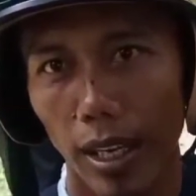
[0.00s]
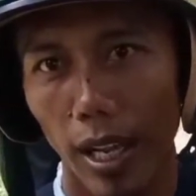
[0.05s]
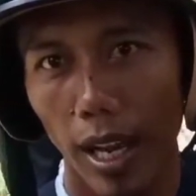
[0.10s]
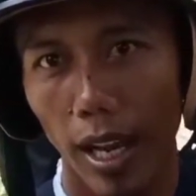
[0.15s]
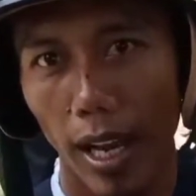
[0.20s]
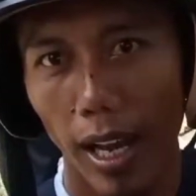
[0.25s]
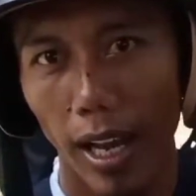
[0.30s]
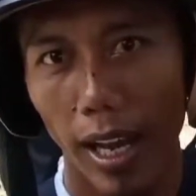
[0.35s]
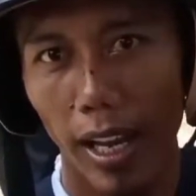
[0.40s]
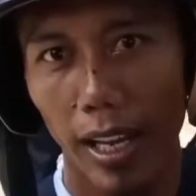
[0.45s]

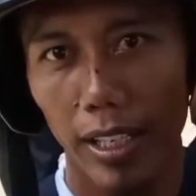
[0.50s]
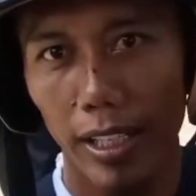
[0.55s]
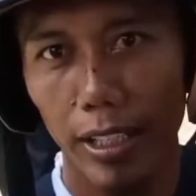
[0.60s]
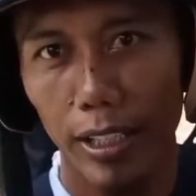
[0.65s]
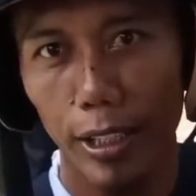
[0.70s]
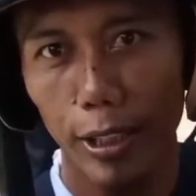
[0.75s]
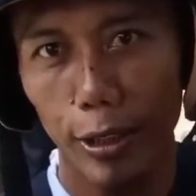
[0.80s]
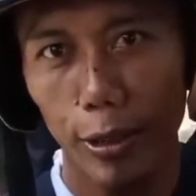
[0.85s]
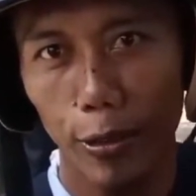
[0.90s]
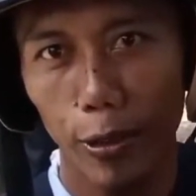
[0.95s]
nah di
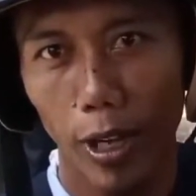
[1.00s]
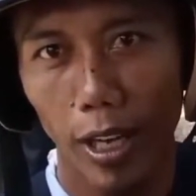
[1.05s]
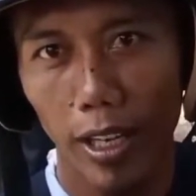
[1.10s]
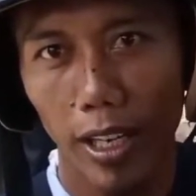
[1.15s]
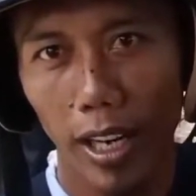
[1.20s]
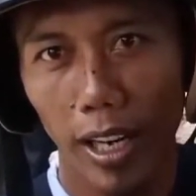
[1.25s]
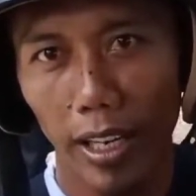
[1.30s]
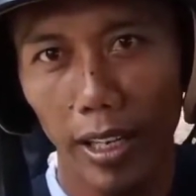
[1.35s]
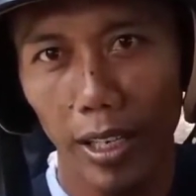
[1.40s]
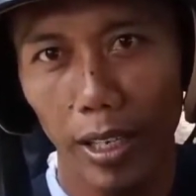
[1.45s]
sini sudah
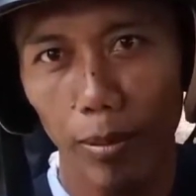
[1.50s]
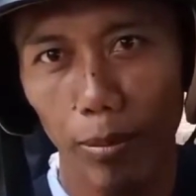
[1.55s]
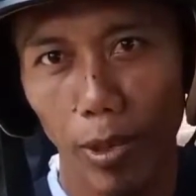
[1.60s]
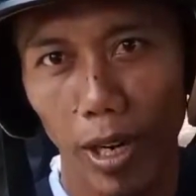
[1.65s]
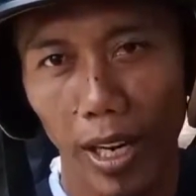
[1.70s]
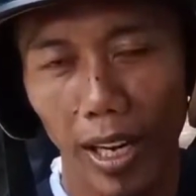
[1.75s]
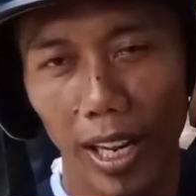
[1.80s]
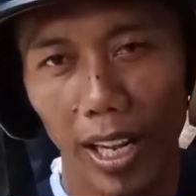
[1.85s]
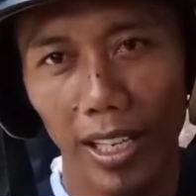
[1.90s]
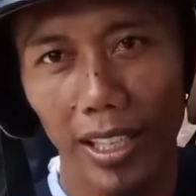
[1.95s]
ada englar
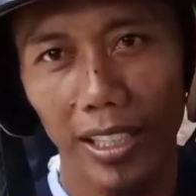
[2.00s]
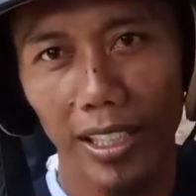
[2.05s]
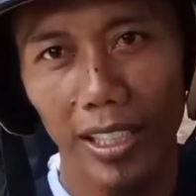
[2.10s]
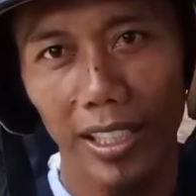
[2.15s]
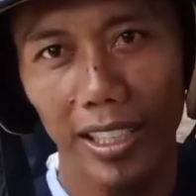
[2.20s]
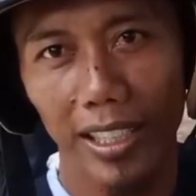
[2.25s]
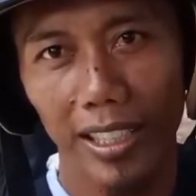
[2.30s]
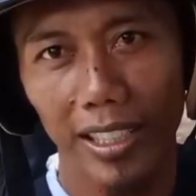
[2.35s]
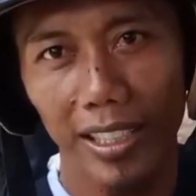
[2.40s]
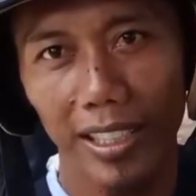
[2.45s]
belanak
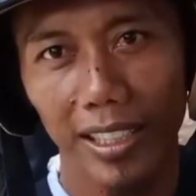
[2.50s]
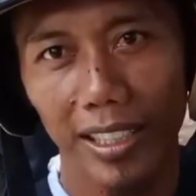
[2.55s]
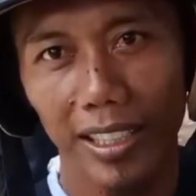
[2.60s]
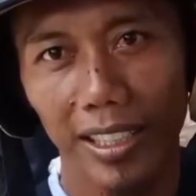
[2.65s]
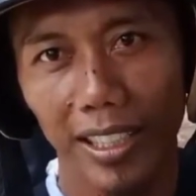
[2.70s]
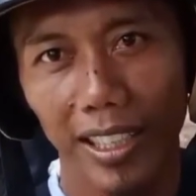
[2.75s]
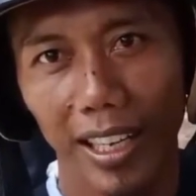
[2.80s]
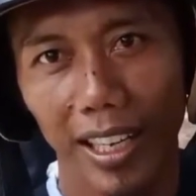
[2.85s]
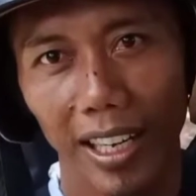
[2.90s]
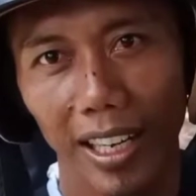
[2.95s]
nih
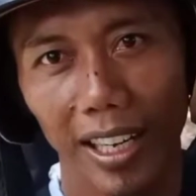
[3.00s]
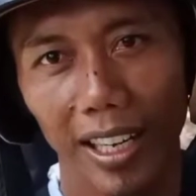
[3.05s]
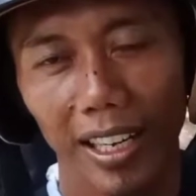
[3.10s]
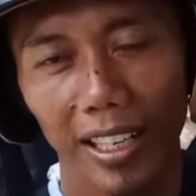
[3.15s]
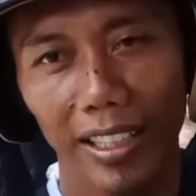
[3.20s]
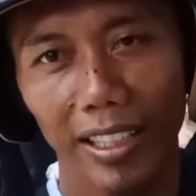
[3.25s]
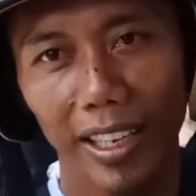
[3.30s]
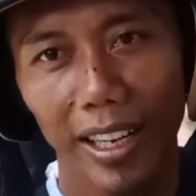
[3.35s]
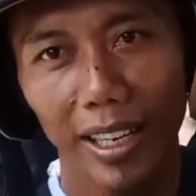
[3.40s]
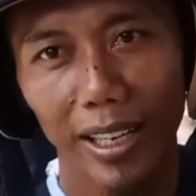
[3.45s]
nah
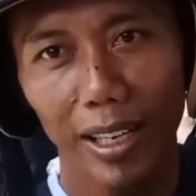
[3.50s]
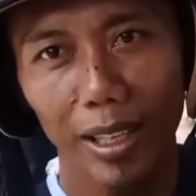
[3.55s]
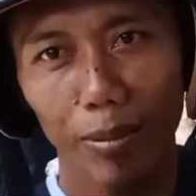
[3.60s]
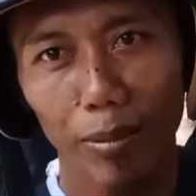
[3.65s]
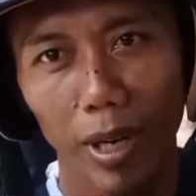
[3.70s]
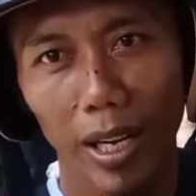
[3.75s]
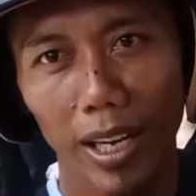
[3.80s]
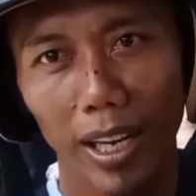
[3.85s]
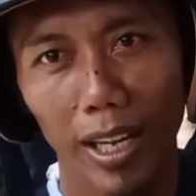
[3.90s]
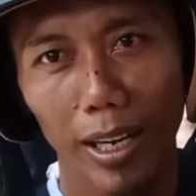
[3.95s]
ini englar
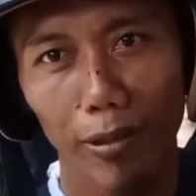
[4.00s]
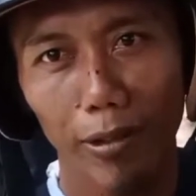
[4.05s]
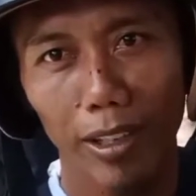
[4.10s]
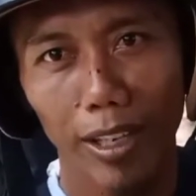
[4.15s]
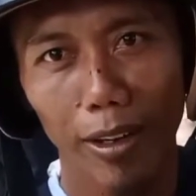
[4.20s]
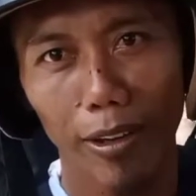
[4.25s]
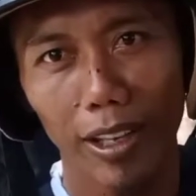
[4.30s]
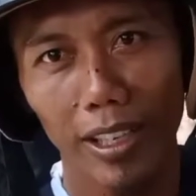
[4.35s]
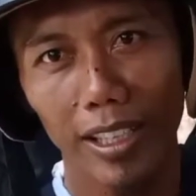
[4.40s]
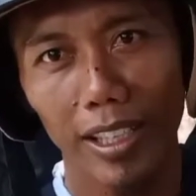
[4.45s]
belanak
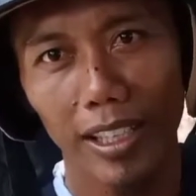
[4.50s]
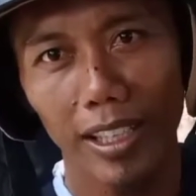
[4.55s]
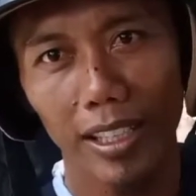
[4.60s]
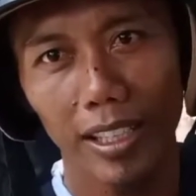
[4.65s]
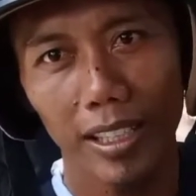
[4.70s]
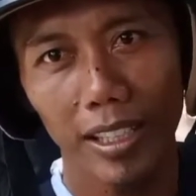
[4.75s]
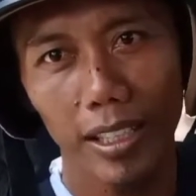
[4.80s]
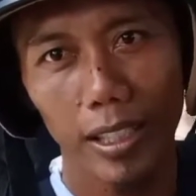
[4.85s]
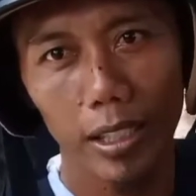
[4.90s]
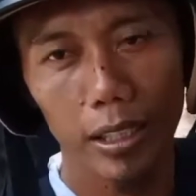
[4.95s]
kawan-kawan ya
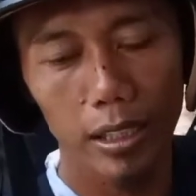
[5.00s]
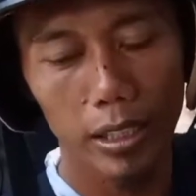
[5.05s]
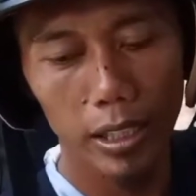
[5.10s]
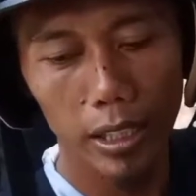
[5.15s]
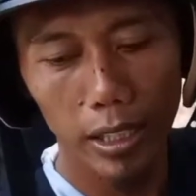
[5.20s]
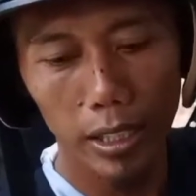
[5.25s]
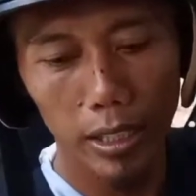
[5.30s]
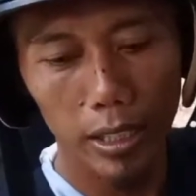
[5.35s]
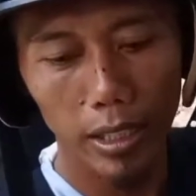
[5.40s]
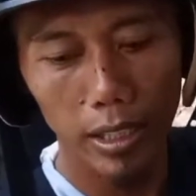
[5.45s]

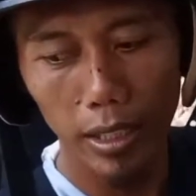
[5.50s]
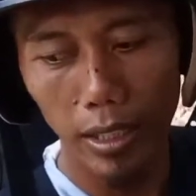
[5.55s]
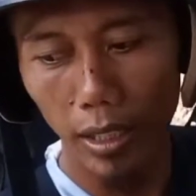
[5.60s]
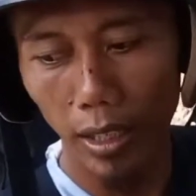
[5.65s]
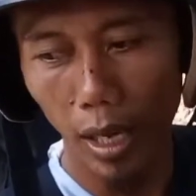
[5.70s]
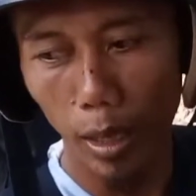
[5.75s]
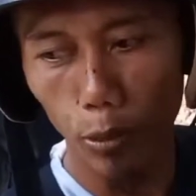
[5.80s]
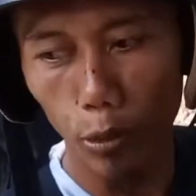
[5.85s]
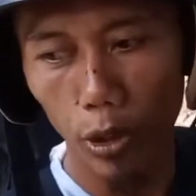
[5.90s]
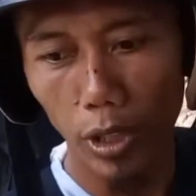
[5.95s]
jadi uh,
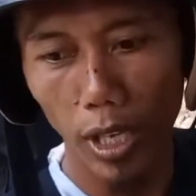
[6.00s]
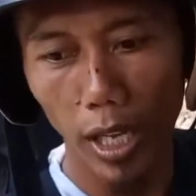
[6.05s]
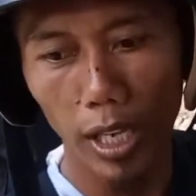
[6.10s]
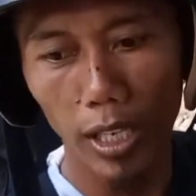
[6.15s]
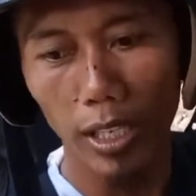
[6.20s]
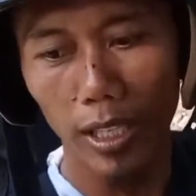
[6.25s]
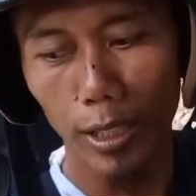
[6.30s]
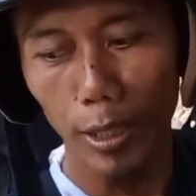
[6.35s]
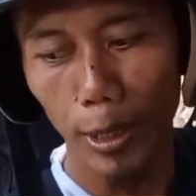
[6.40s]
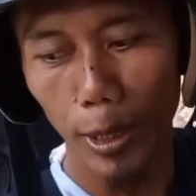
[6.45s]

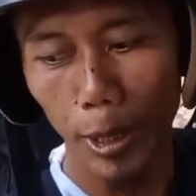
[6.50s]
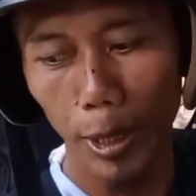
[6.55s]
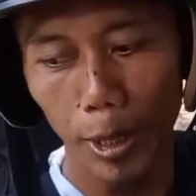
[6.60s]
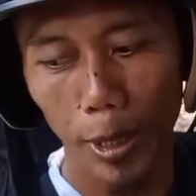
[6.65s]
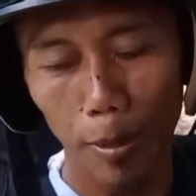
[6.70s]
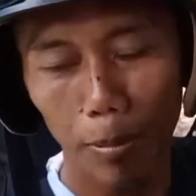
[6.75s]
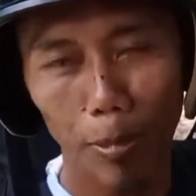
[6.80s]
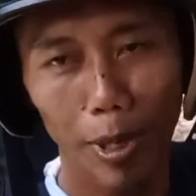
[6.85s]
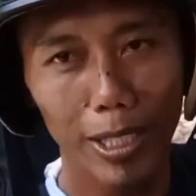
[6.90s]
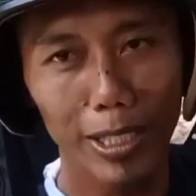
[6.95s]
alhamdulillah
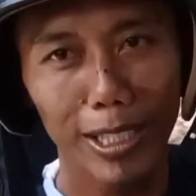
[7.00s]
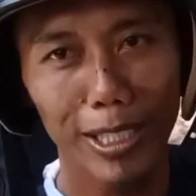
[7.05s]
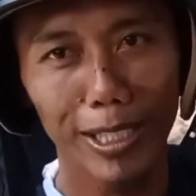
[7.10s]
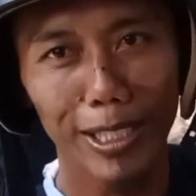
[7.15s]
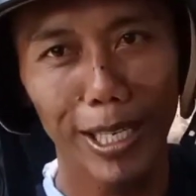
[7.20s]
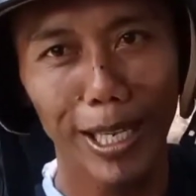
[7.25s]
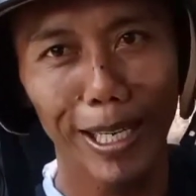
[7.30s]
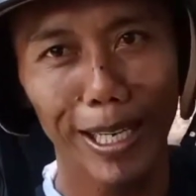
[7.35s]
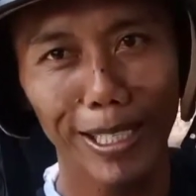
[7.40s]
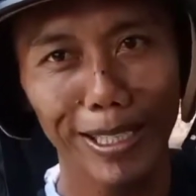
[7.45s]

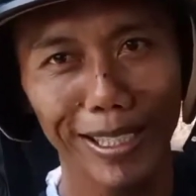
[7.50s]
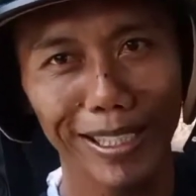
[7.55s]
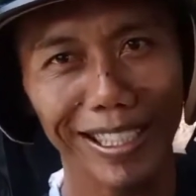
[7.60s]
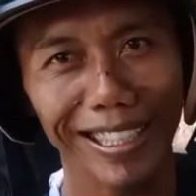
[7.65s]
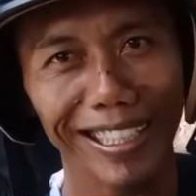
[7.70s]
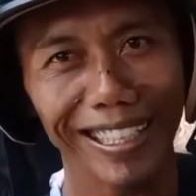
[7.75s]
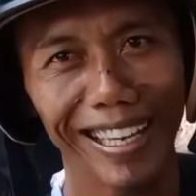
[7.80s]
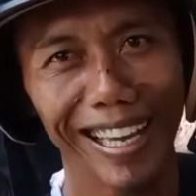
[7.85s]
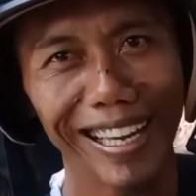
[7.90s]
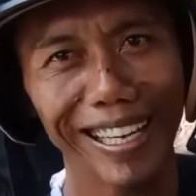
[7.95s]
mancing saya gak
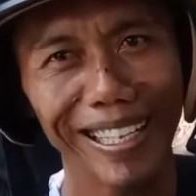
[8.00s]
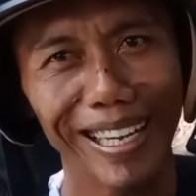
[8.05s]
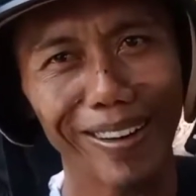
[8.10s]
sendirian